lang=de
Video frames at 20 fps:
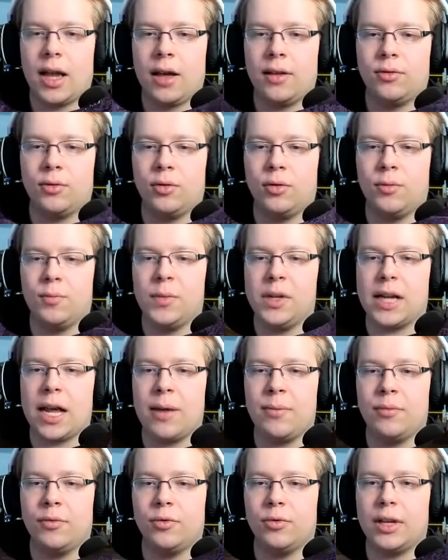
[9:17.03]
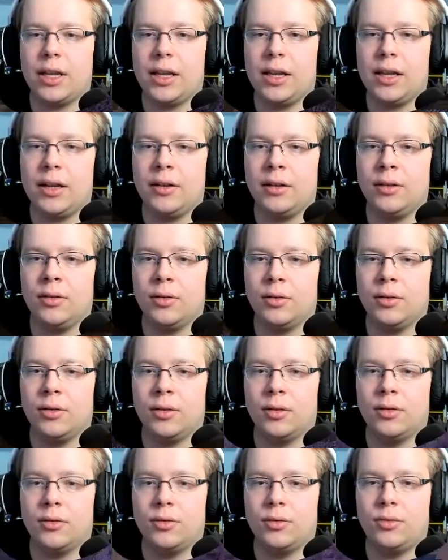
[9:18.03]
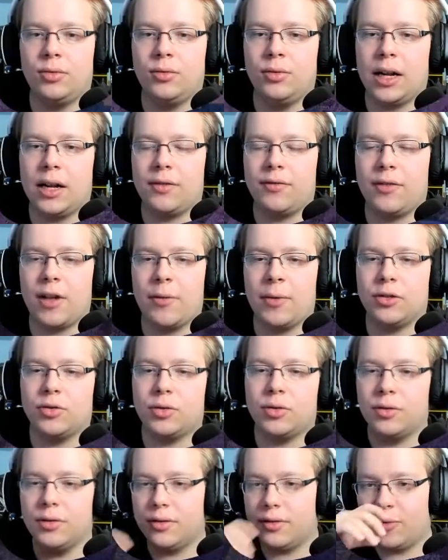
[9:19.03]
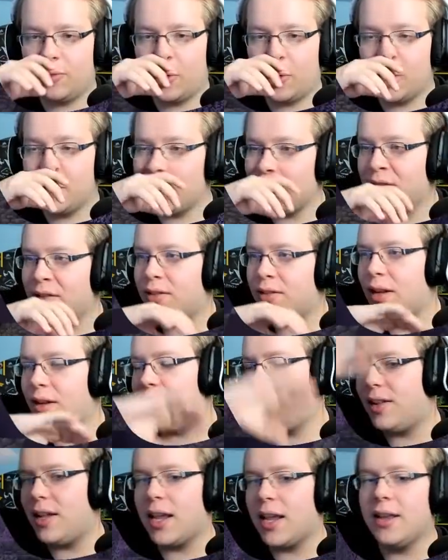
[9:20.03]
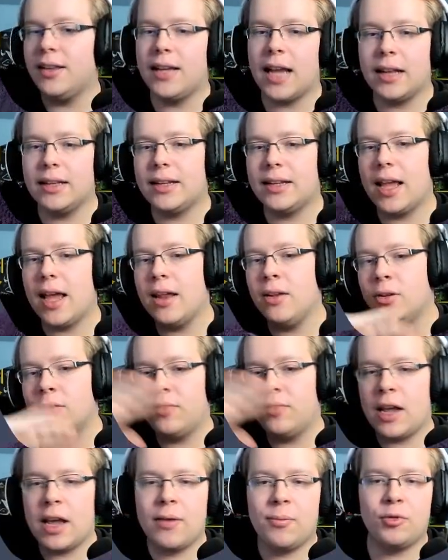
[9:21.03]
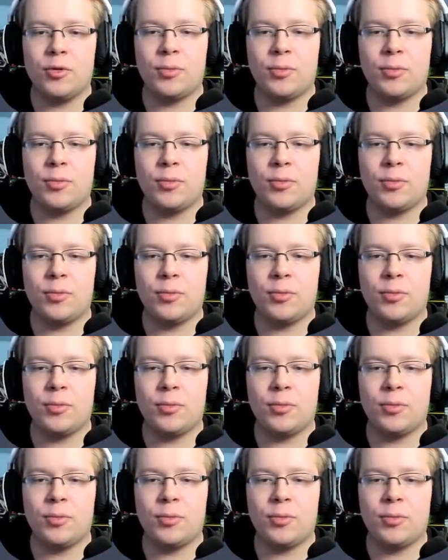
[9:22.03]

so mit einem so reden und, und so tun, als wäre man schon, würde man sich seit zehn Jahren kennen und wäre so